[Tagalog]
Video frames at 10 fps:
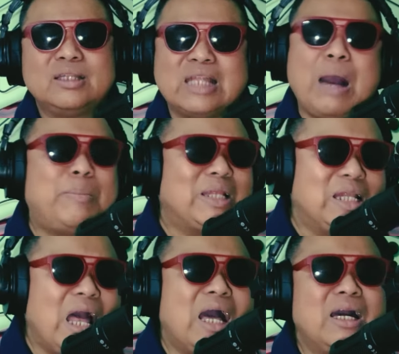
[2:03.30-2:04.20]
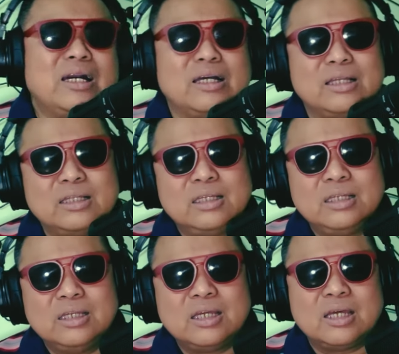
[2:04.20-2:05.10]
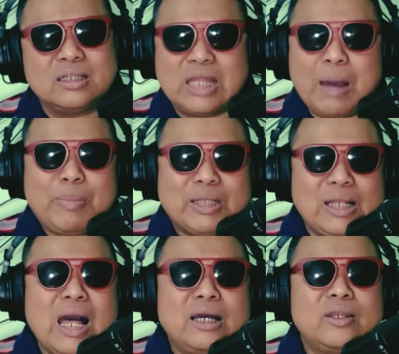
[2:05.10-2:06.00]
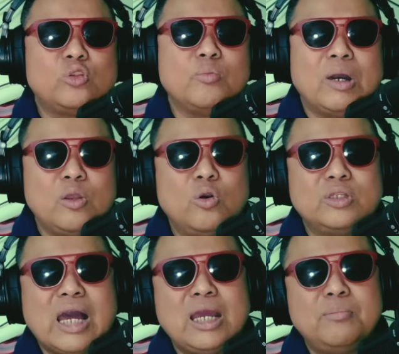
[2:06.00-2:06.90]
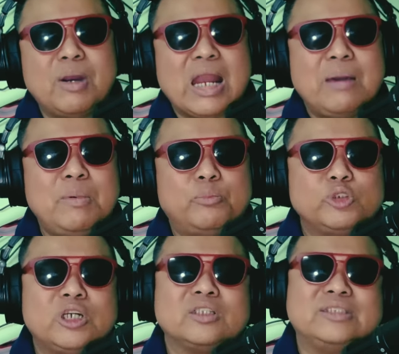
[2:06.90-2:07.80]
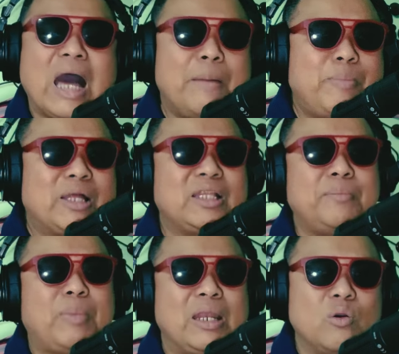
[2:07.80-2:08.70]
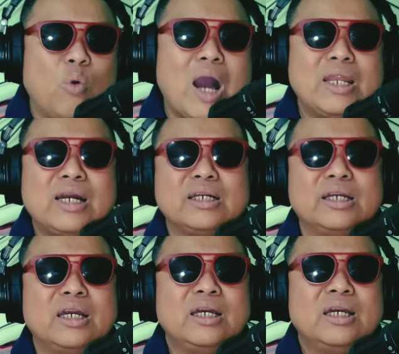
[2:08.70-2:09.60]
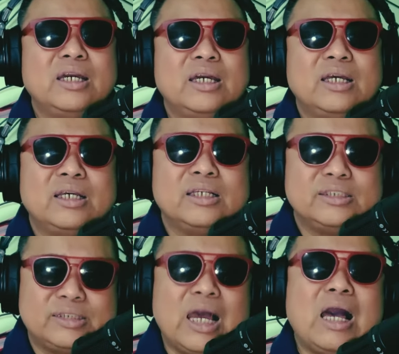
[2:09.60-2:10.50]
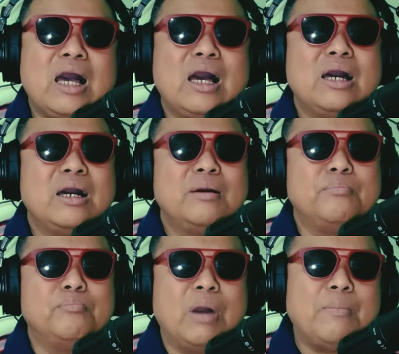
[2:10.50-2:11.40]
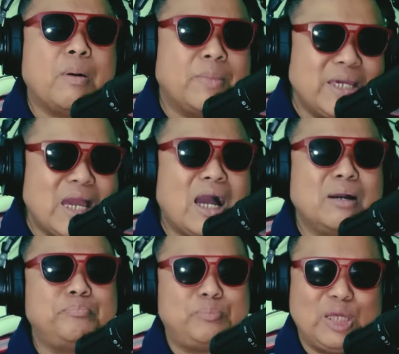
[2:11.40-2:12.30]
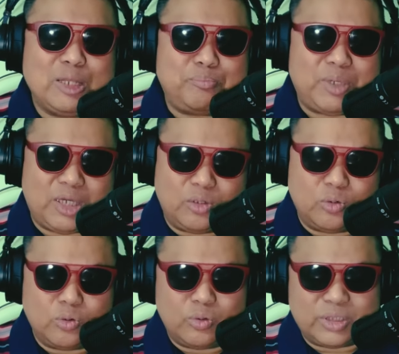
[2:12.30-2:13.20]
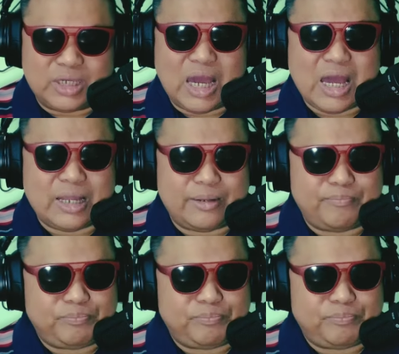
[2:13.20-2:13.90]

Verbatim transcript: Dapat lang, dapat lang na dumalo dahil marami po siyang dapat ipaliwanag sa mamamayang Pilipino. Yan.